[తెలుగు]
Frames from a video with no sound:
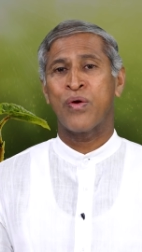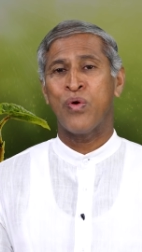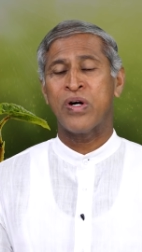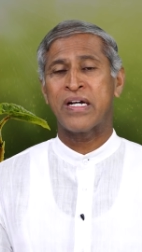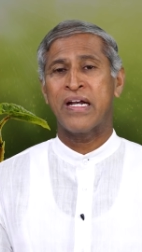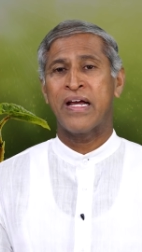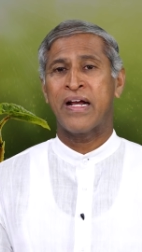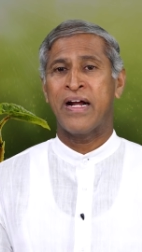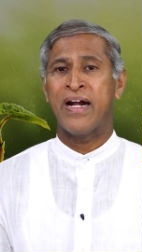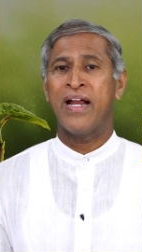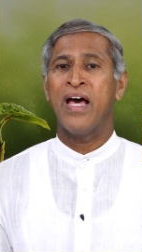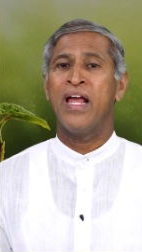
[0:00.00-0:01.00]
కోట్ల
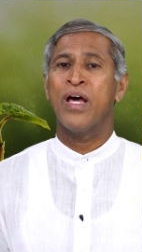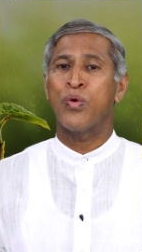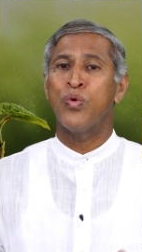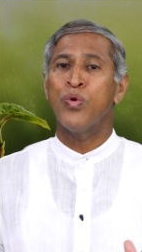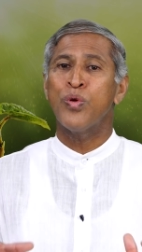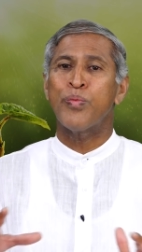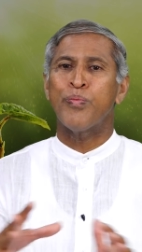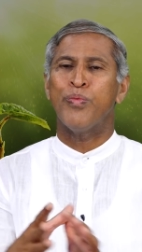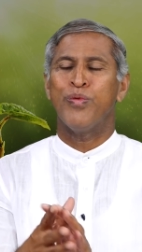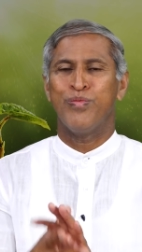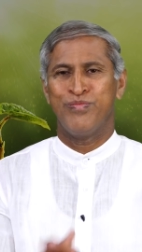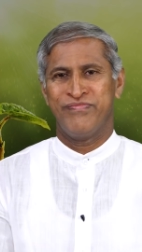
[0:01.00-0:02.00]
కణాల కూర్పు